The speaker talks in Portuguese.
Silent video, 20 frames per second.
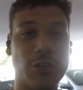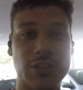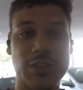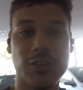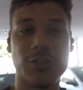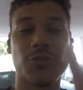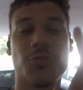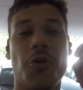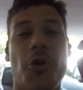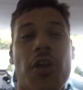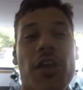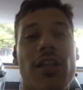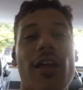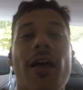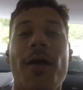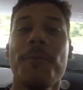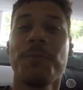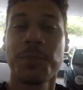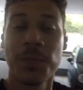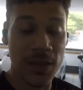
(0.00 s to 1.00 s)
5 corridas.
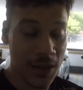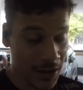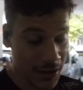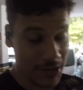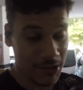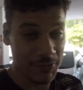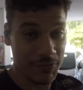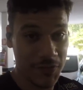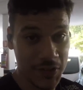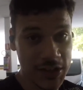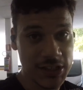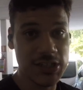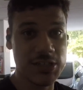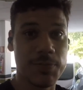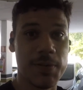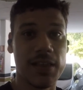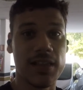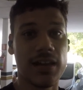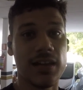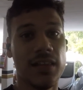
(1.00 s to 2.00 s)
20 de
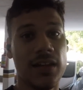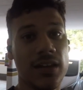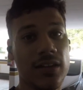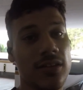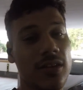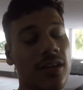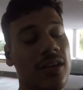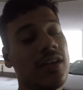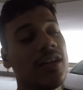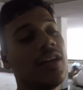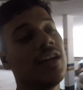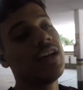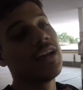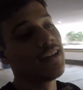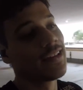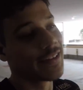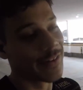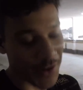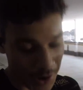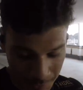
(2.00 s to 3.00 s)
pedalando.
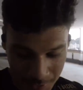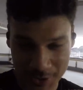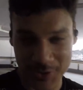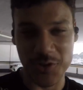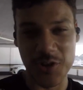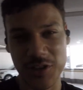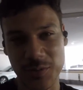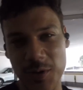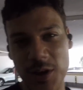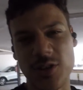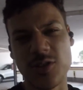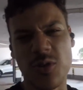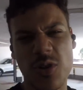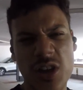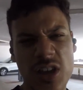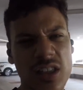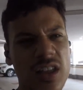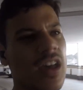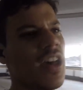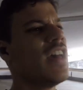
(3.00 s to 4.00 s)
Agora mais 2,5 de
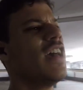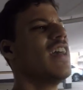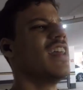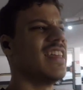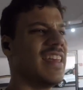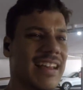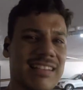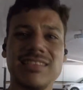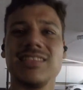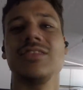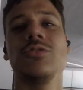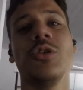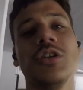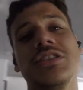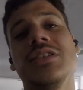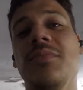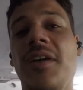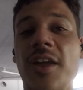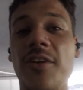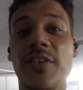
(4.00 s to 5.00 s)
corrida. E esse
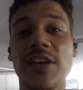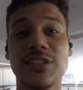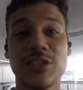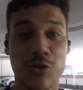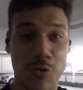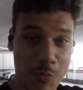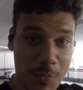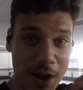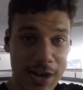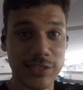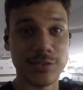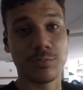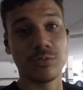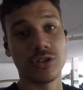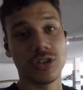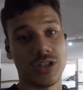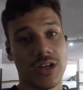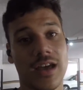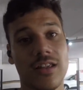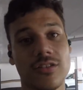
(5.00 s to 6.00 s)
2,5 vai ser o mais
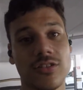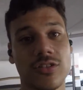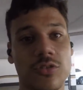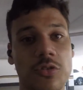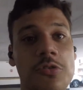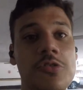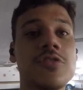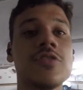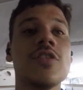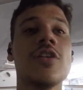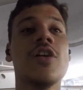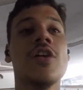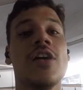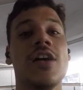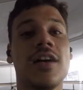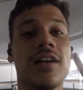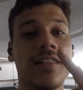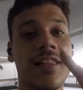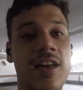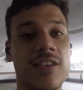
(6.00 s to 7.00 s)
puxado de todos.
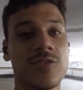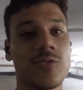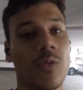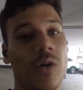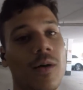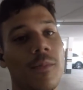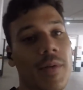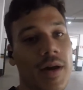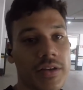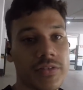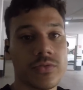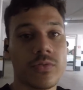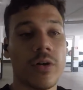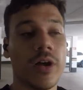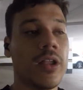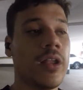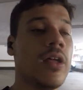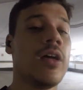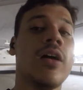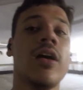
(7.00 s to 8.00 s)
Last one, best
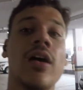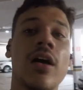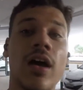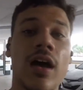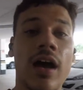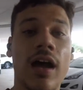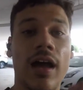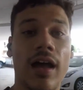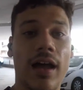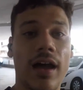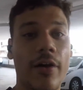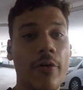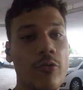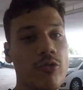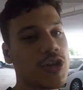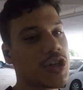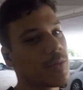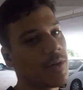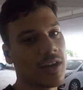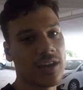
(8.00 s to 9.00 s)
one. A
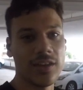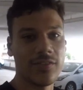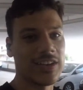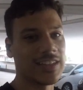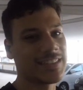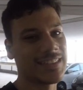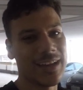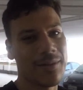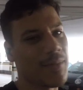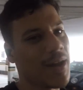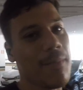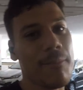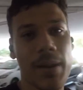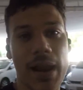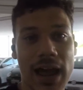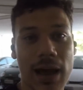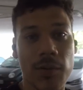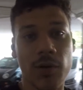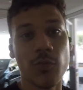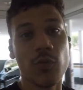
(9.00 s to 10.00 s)
última aqui vai ser a mais
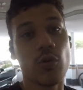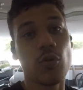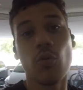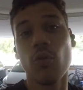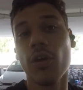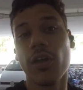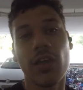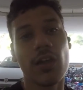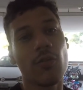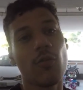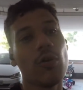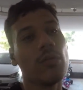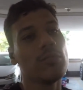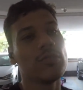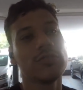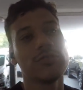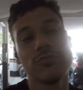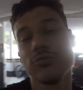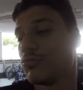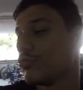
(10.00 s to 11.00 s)
braba. vou correr como,
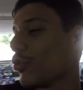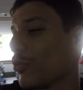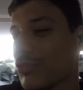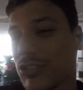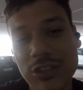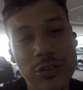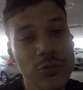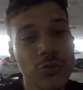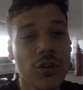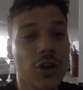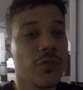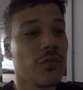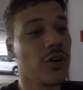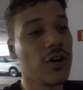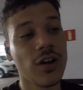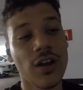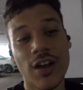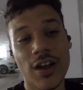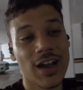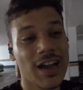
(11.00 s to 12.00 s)
como se nunca. Eu
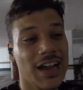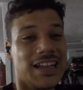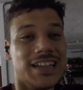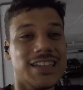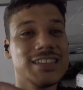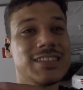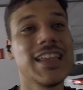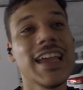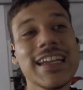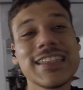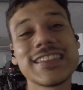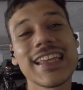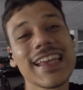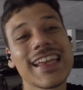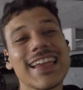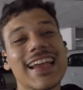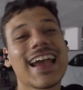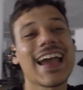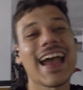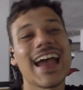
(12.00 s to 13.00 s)
vou, nem que tem
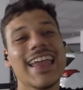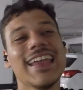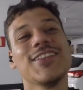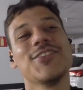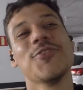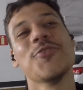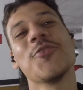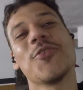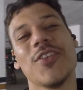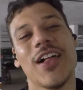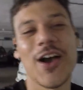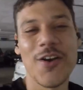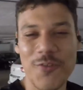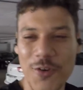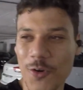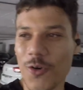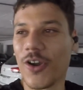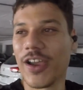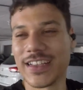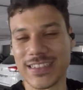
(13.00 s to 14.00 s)
que cair duro lá, eu vou
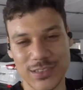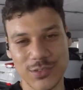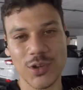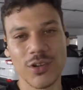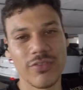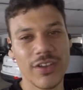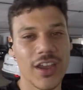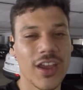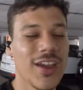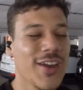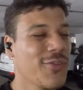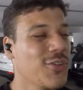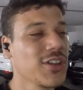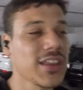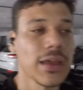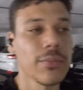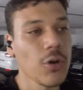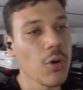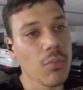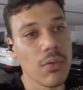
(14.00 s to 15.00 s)
correr. Vocês vão ver. Eu vou
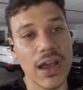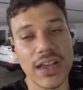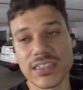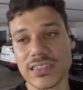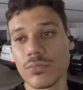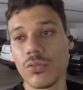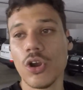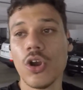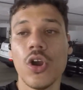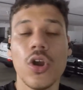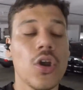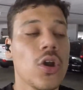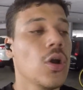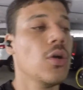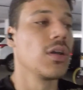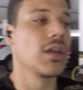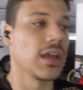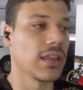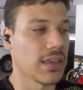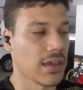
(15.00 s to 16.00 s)
dar meu máximo,
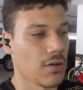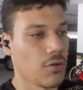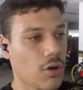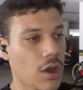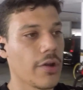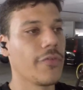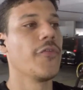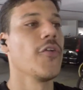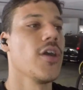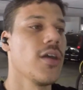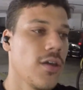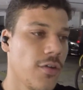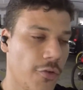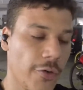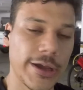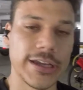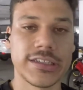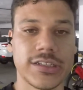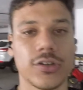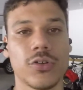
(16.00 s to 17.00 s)
porque até agora foi, foi
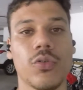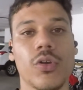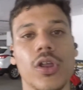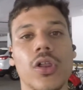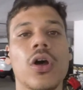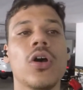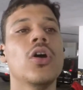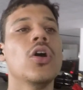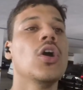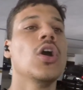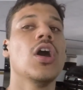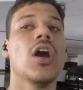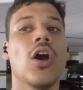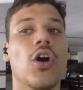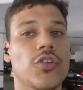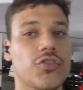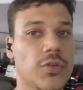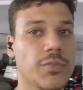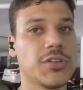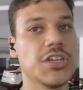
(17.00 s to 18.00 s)
mais tranquilo.
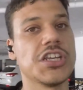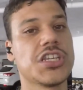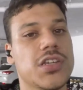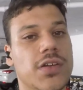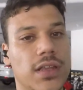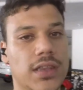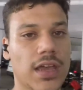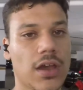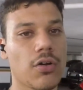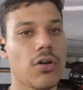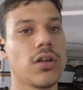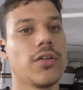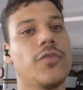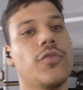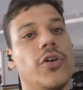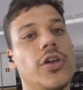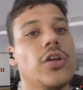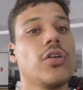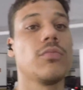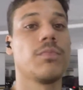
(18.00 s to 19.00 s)
Nosso objetivo até agora
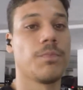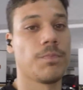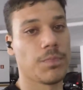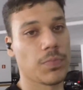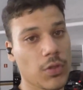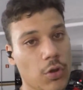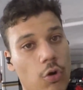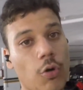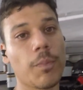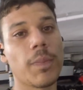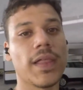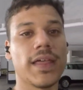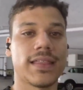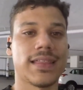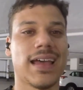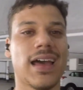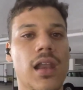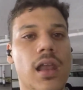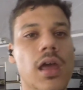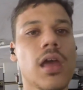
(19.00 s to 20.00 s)
foi
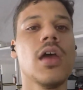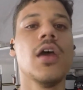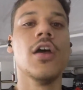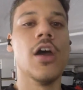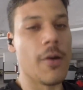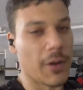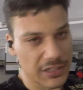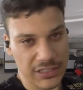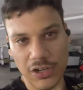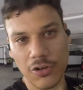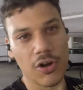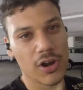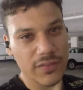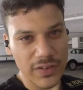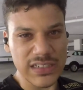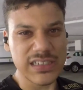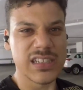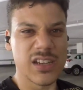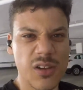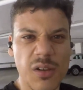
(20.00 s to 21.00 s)
completar, né? Mas agora
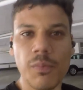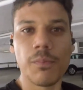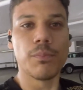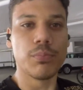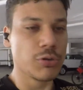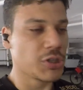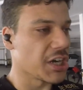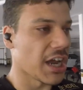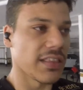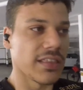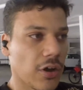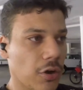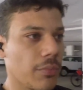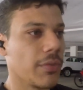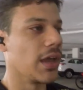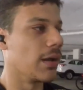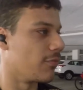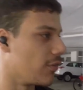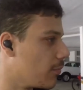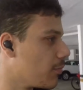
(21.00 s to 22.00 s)
vai ser puxadão
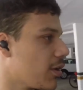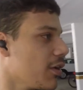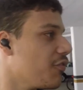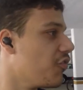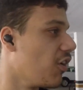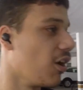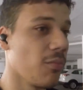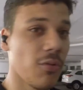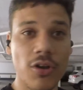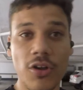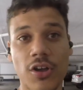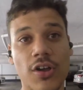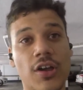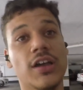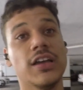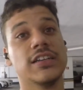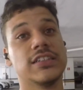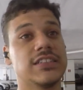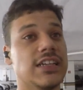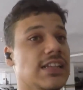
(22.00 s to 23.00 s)
mesmo. Vamos que vamos,
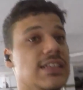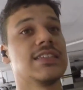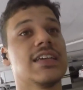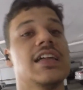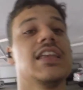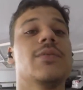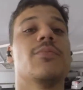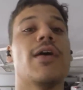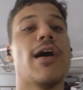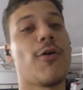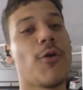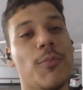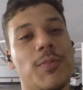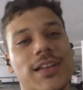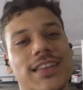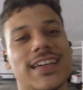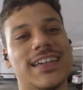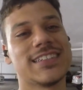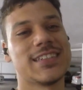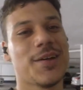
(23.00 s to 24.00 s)
sem desanimar,
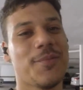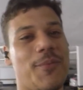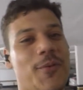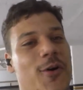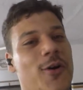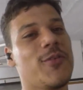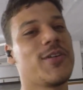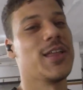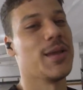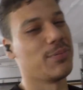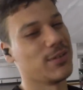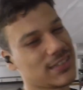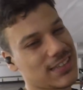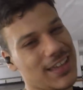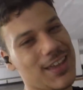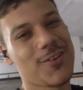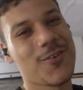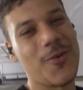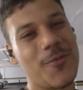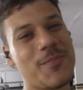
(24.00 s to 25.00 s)
completar essa prova, que depois tem
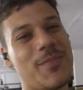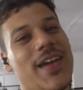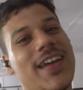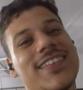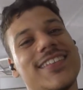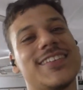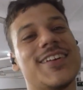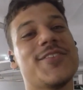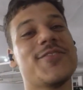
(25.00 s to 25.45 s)
recompensa. Já